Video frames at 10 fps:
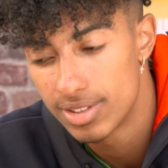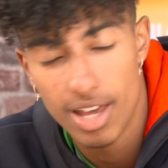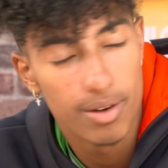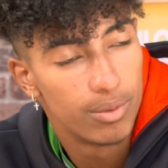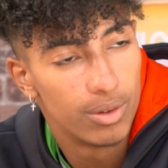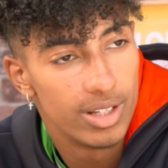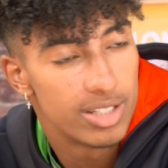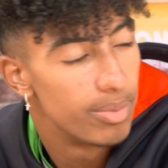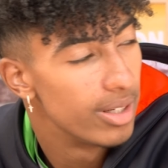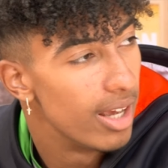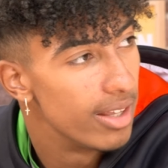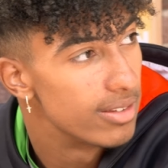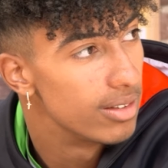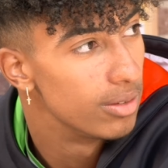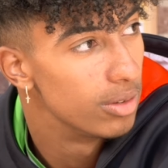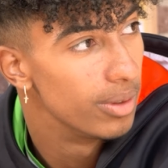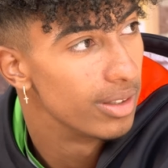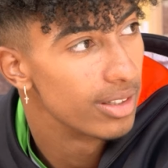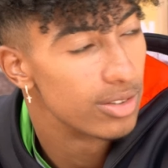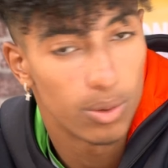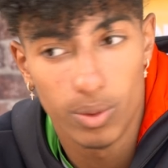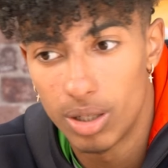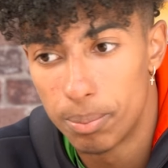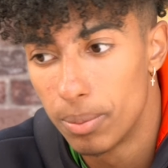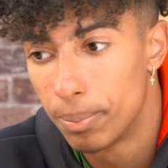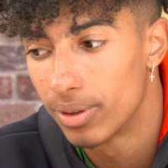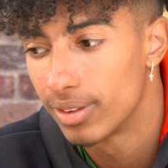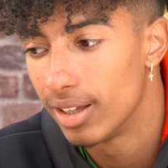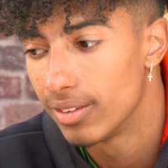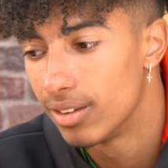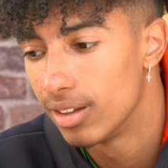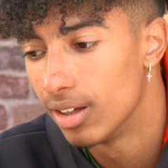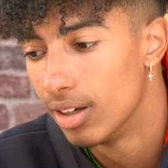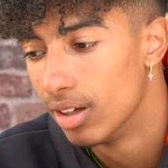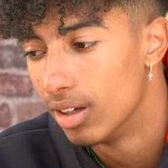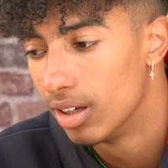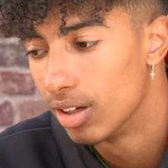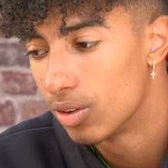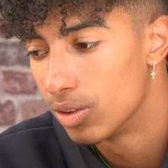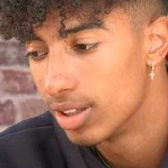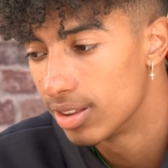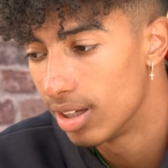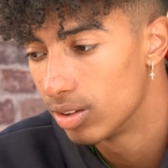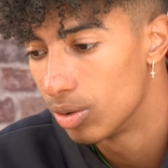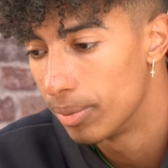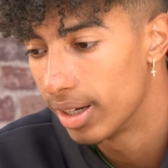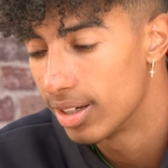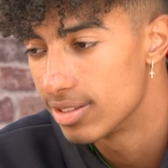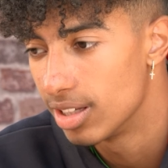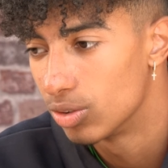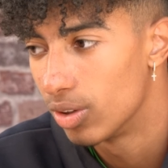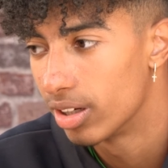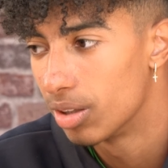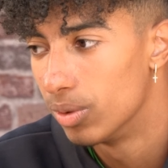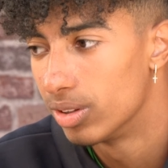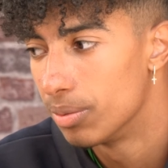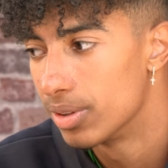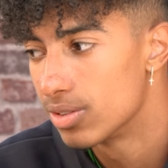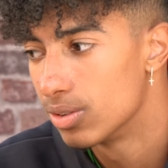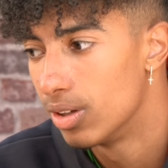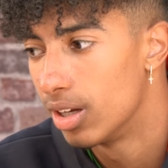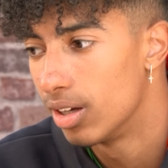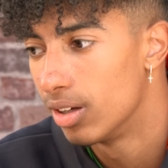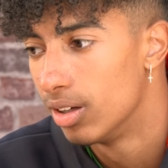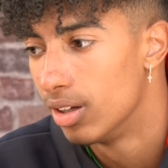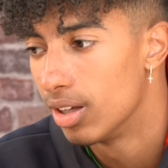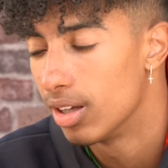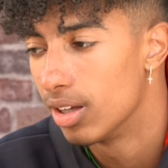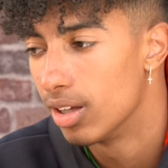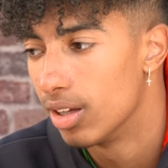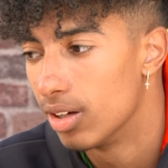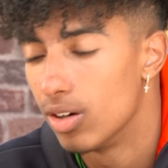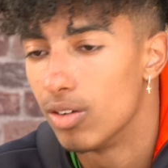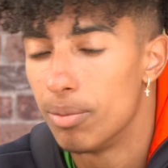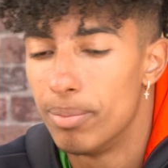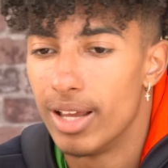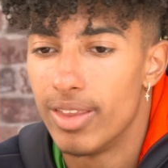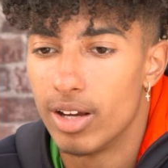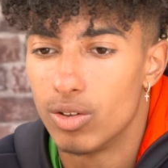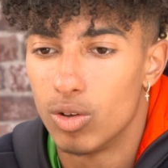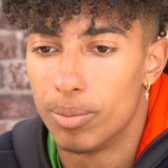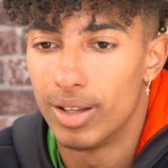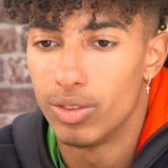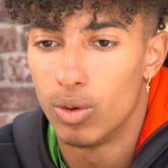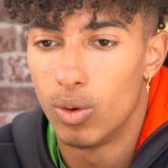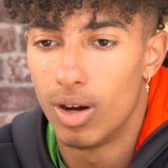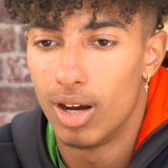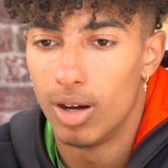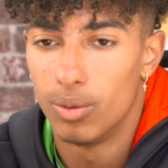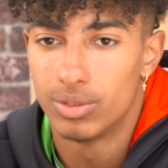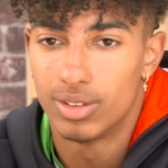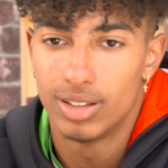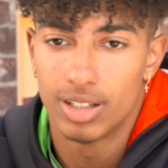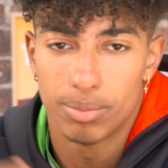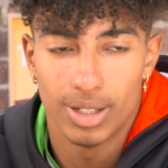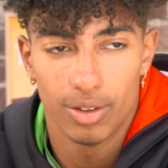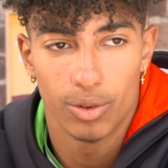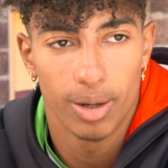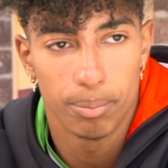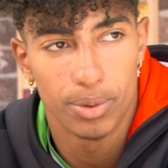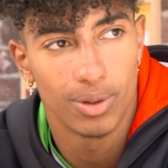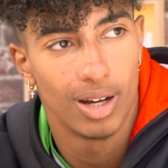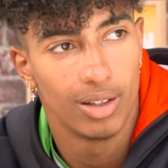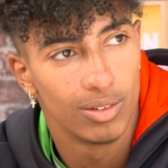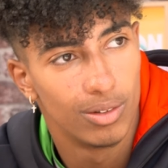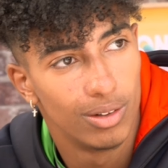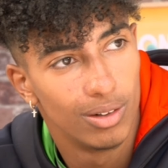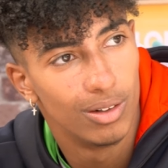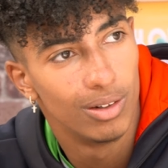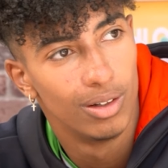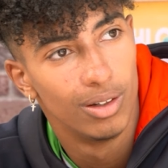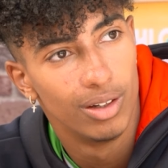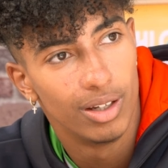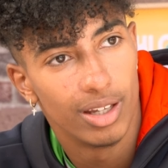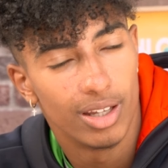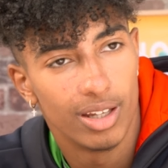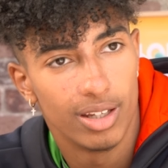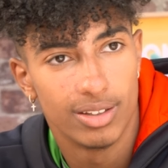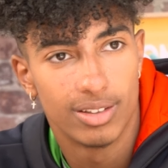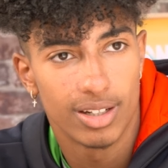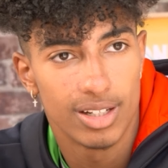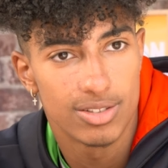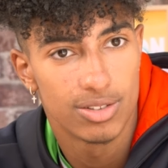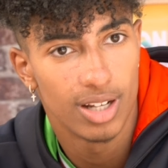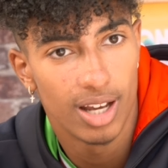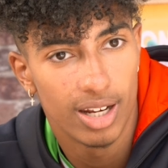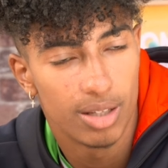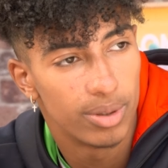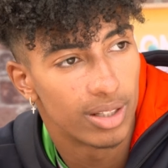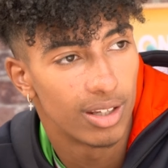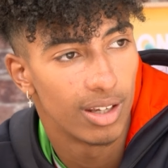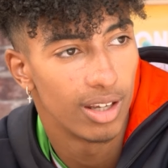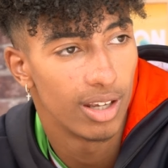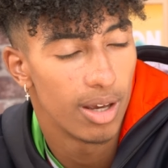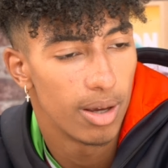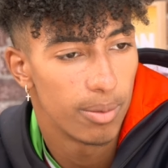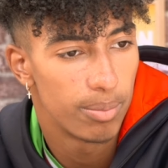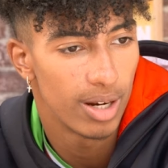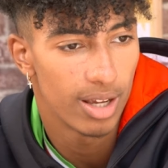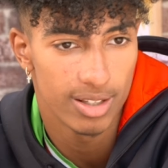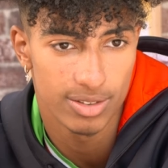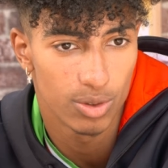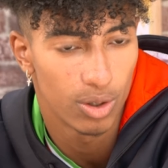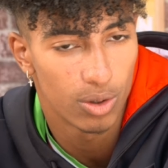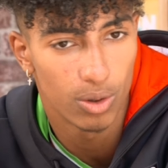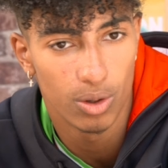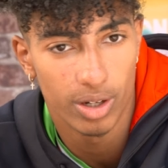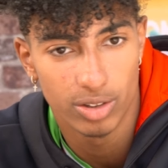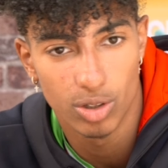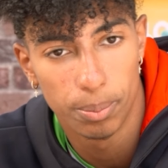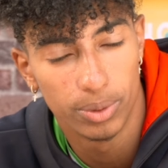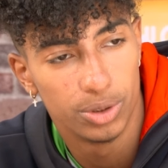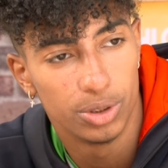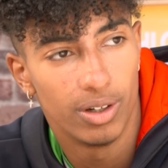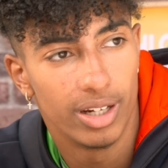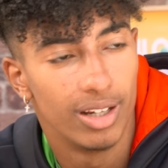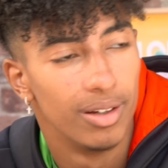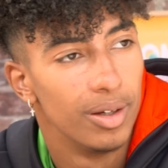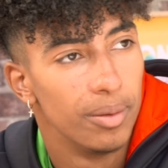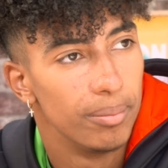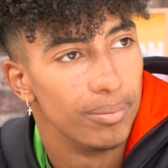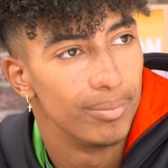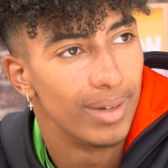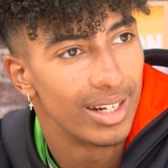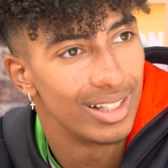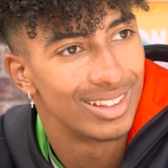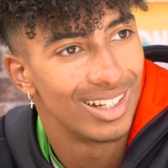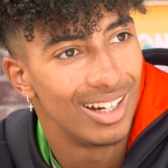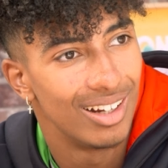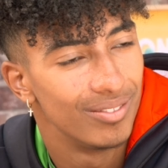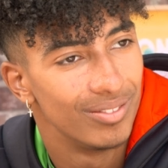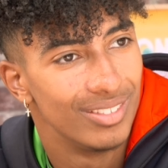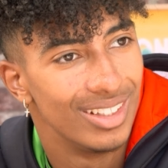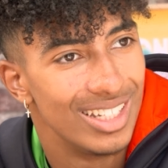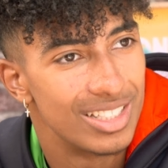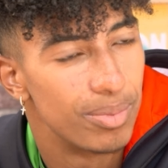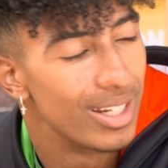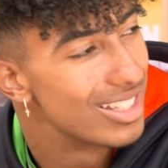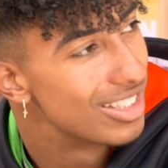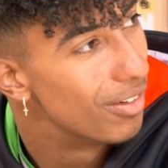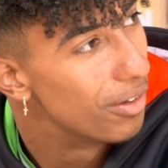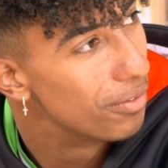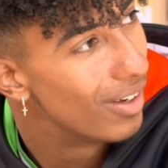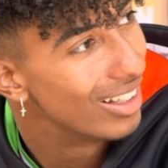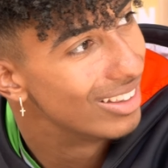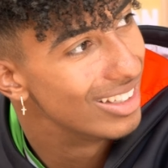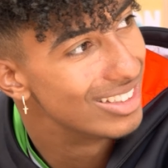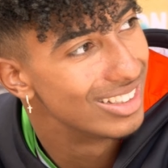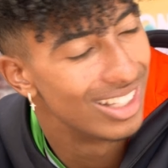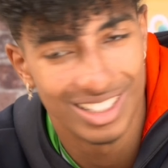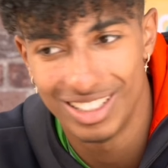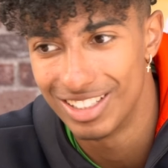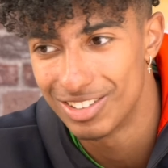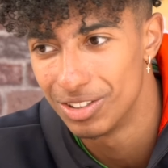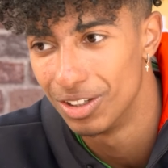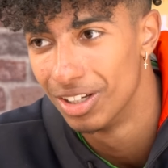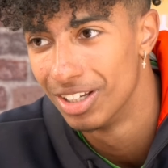servono le esperienze, secondo me, che sono quelle più importanti e che ogni tanto magari sento anche molte persone eh, no vabbè dai non lo mando a un determinato campionato eh, internazionale perché è presto ancora, è troppo giovane, ma in realtà le esperienze vanno fatte sin dall'inizio.